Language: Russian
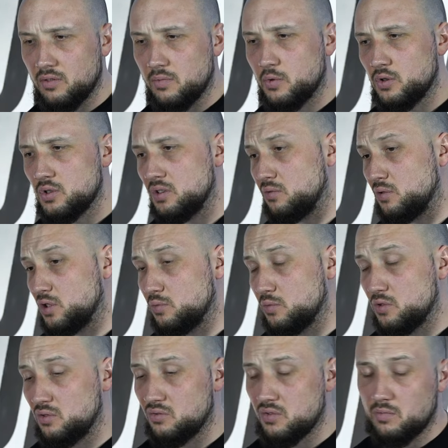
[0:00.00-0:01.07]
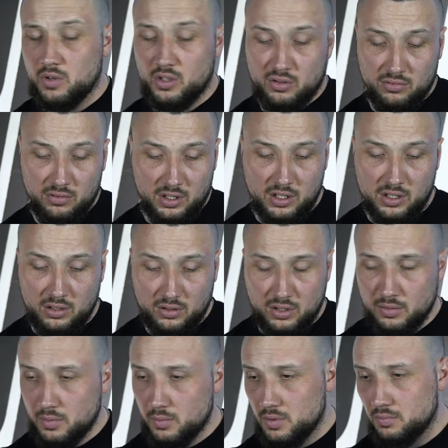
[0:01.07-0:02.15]
вопросы, вроде мы всю информацию выложили, но
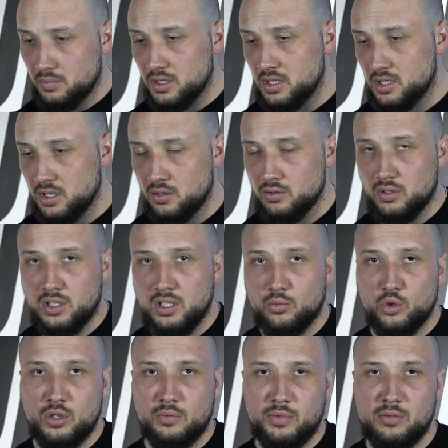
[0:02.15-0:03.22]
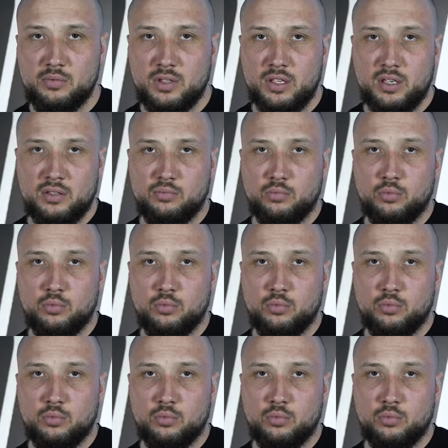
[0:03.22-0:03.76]
тем не менее продолжаются, где можно посмотреть